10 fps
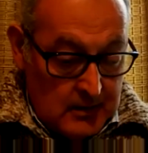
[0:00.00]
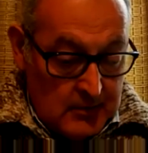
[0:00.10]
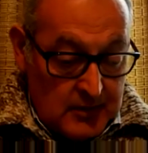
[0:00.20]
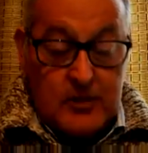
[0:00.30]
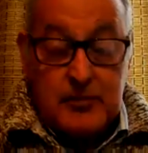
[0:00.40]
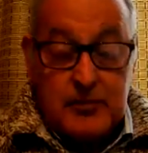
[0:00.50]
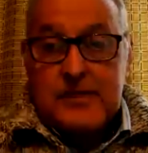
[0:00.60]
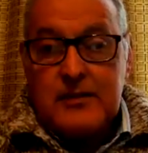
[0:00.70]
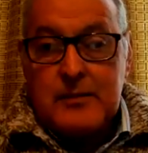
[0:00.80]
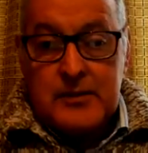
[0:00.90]
Para comenzar
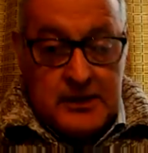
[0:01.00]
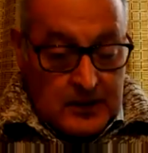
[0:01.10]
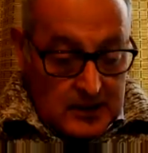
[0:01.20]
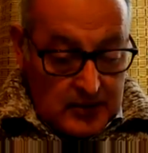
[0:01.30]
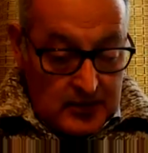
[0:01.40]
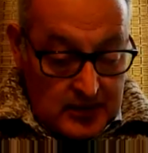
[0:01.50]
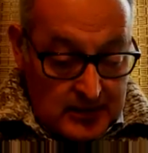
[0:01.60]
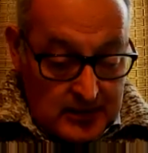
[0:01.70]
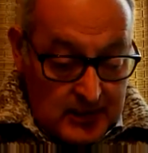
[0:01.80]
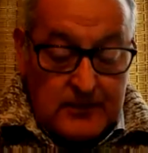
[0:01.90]
vamos a leer lo que
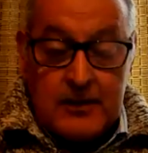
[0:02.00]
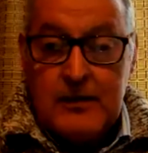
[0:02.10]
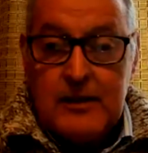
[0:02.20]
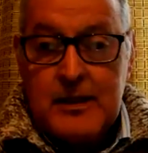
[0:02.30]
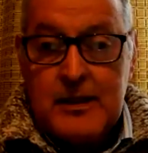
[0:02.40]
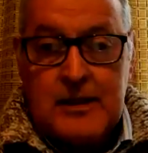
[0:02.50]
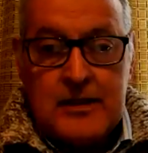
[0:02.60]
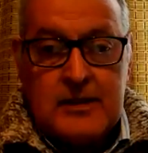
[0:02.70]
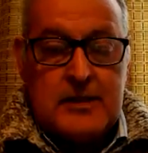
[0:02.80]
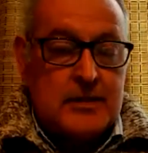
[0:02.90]
dice la Biblia en el
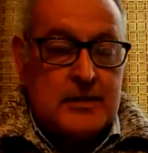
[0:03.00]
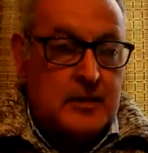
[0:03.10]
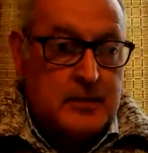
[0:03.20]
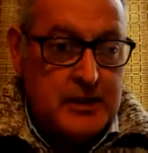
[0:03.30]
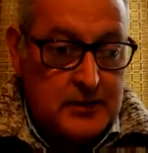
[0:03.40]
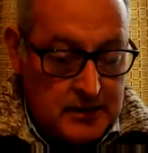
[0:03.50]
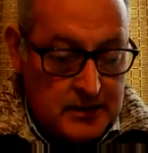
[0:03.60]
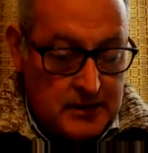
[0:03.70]
Génesis primero,